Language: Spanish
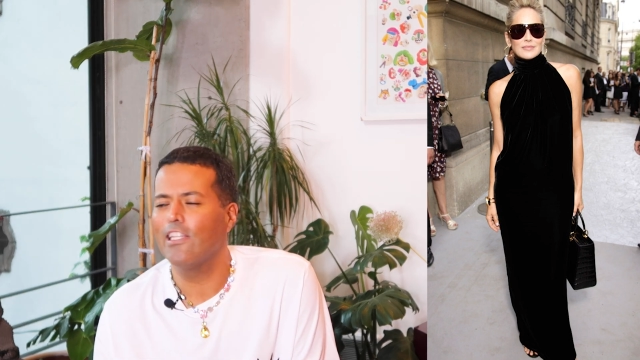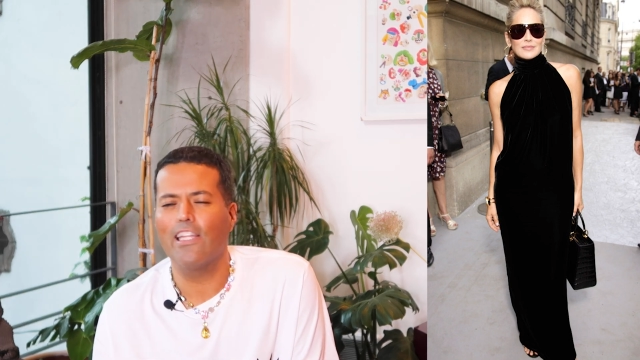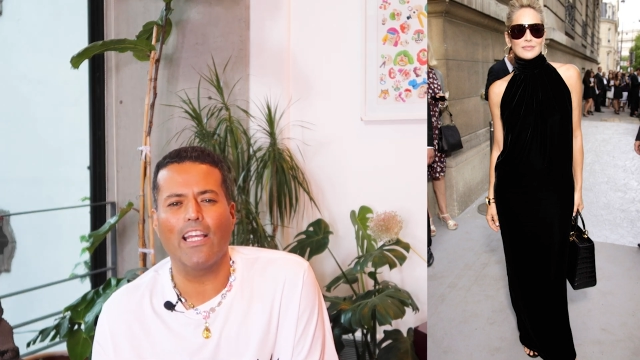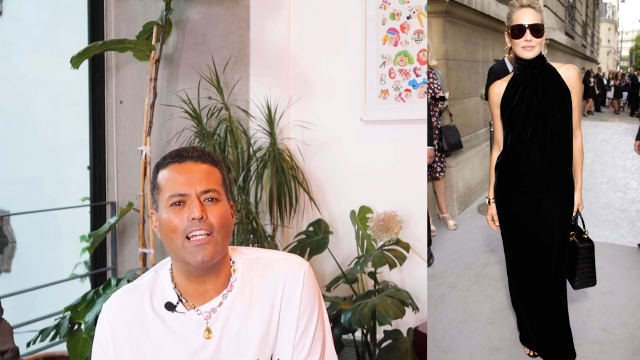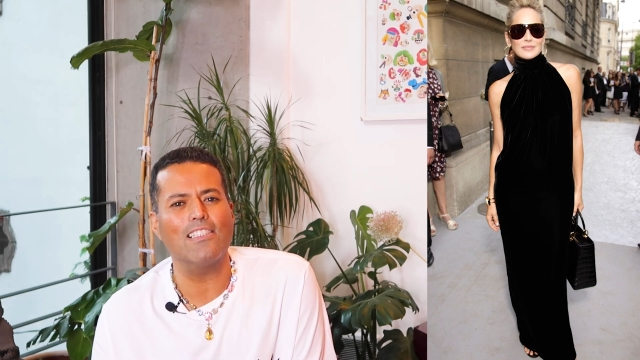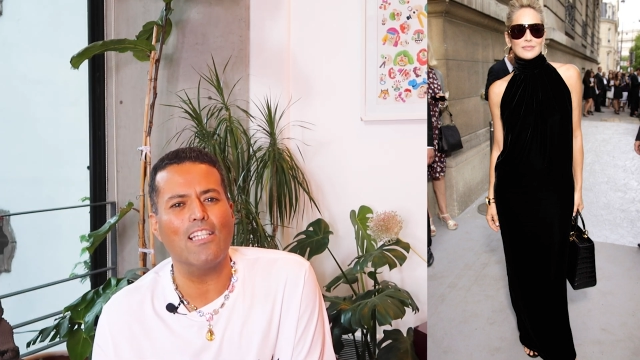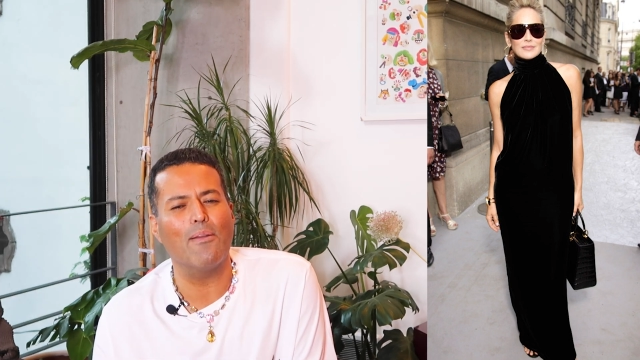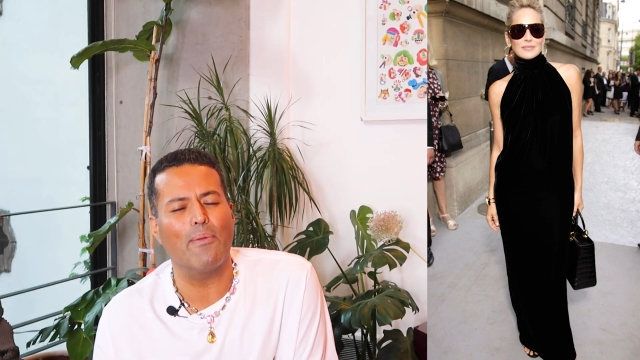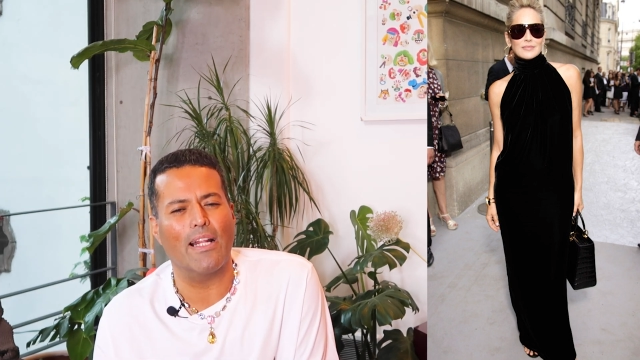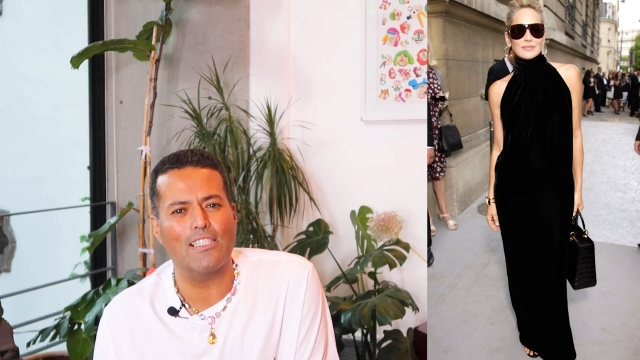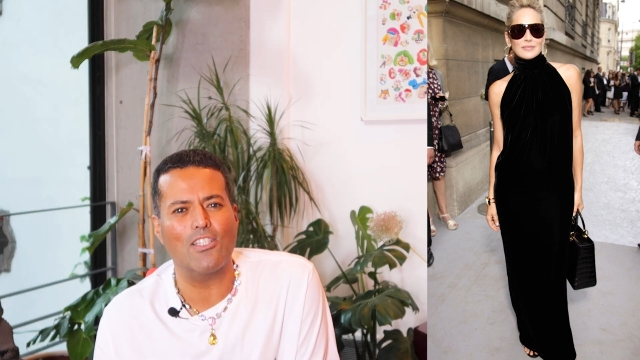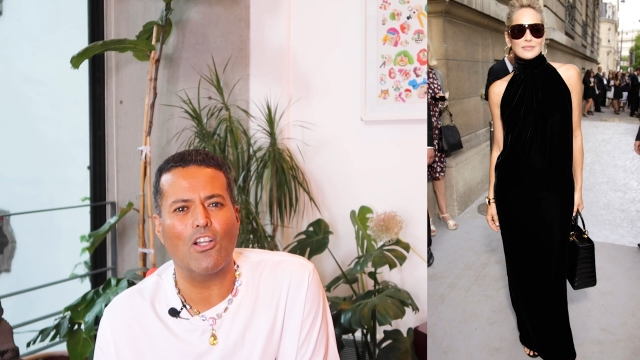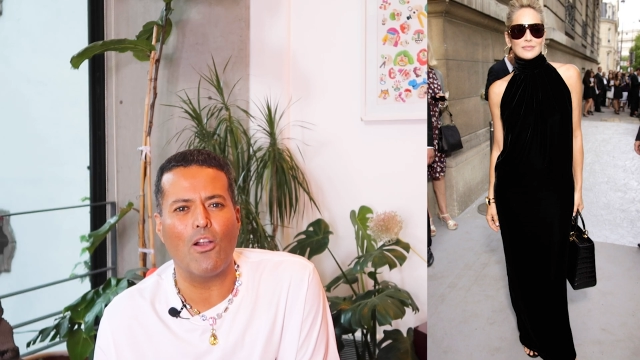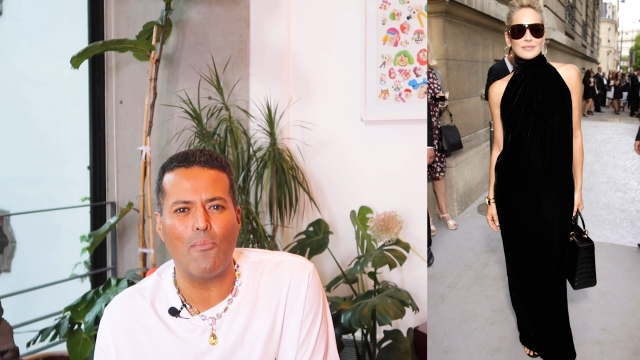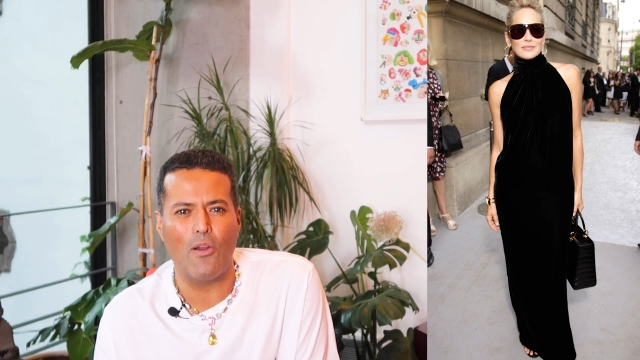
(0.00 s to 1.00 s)
Tengas el
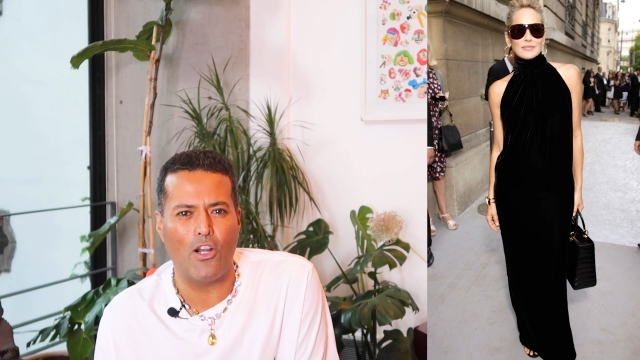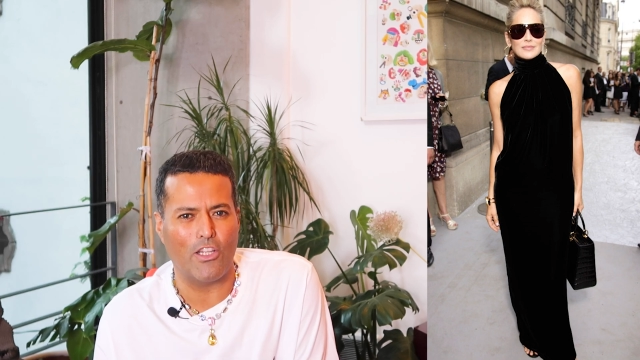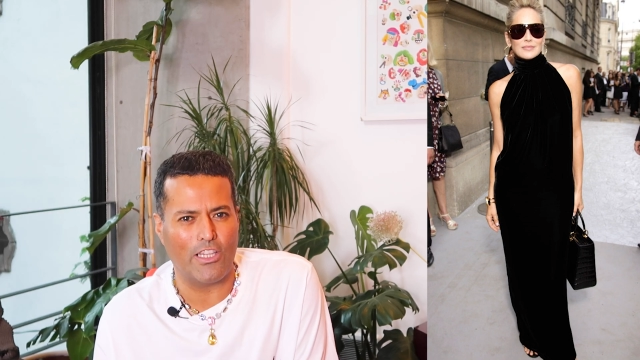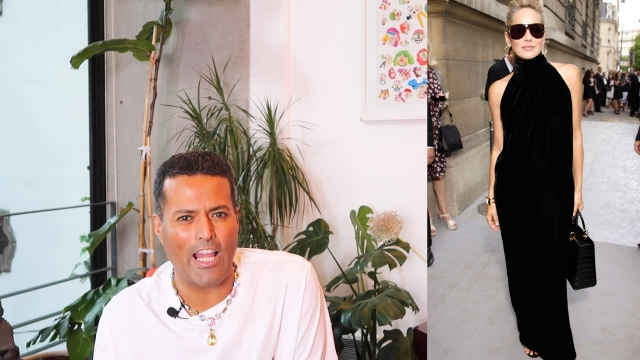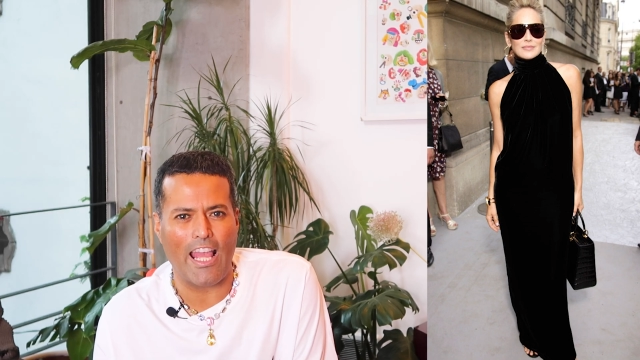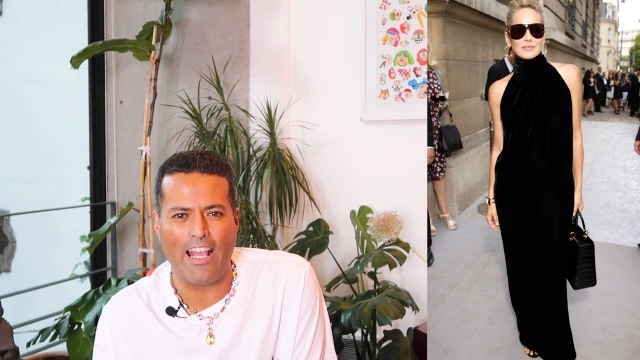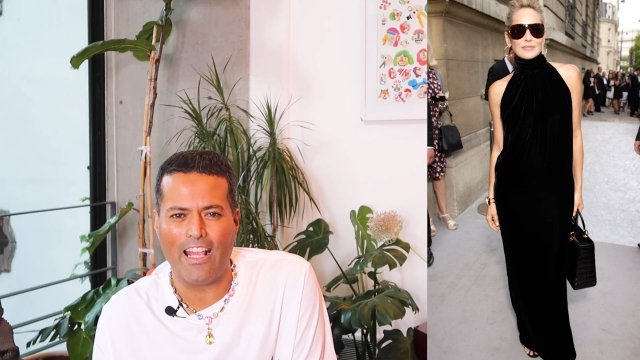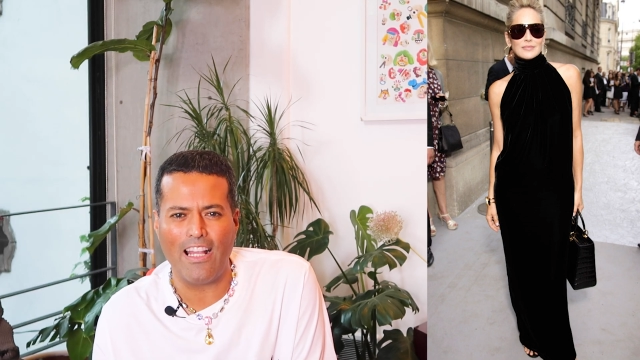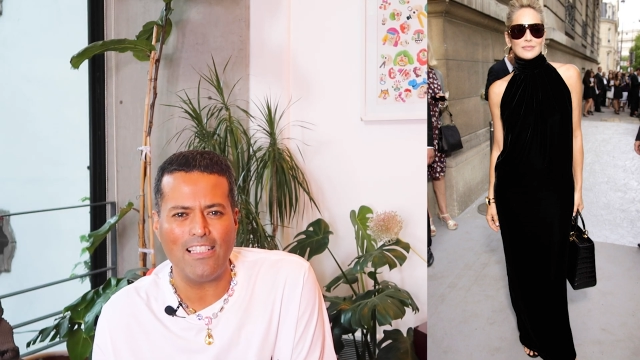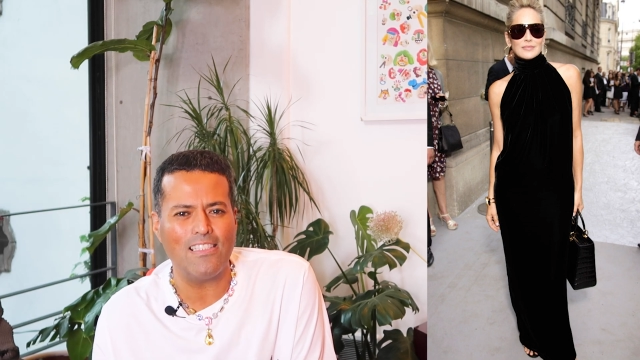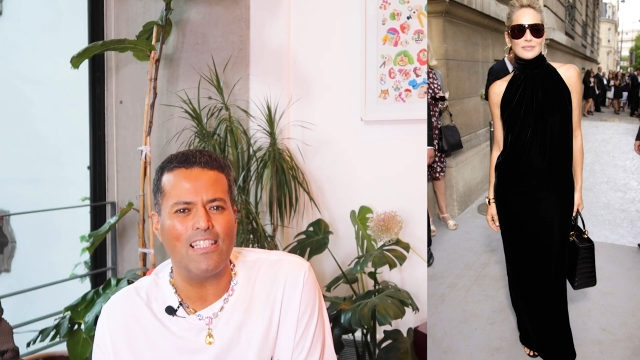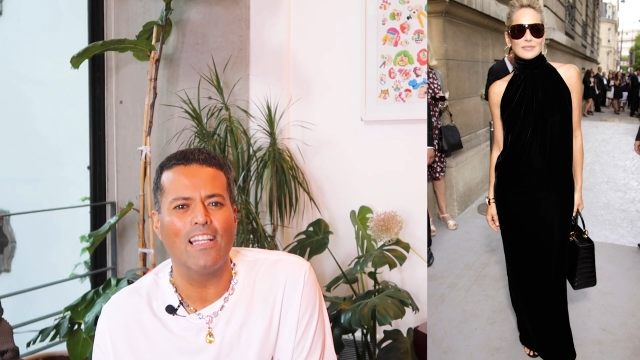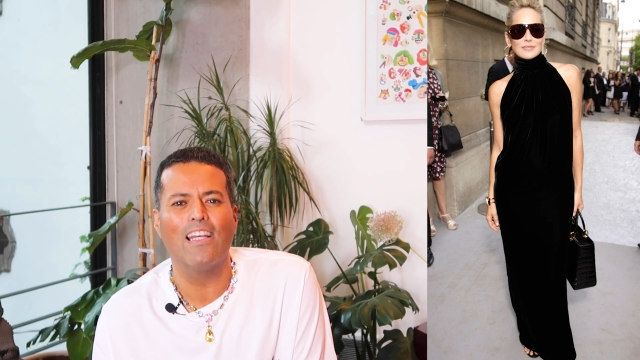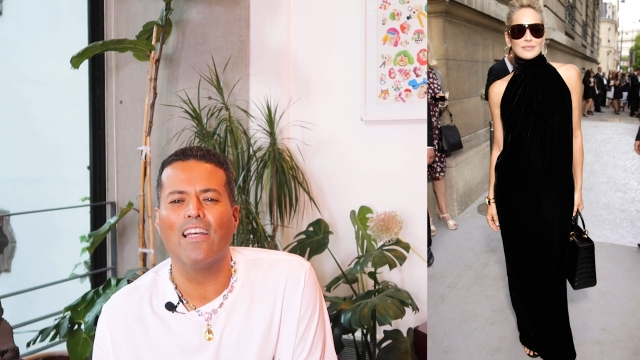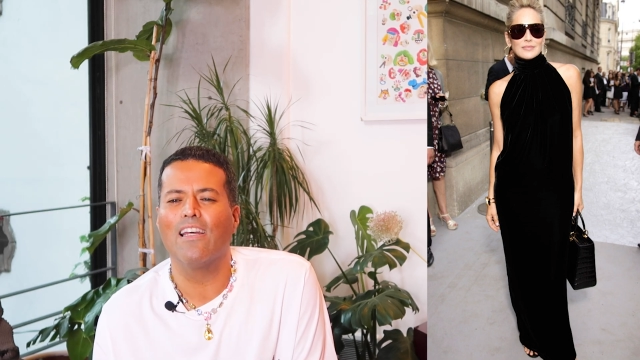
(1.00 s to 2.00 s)
brazo como lo tengas,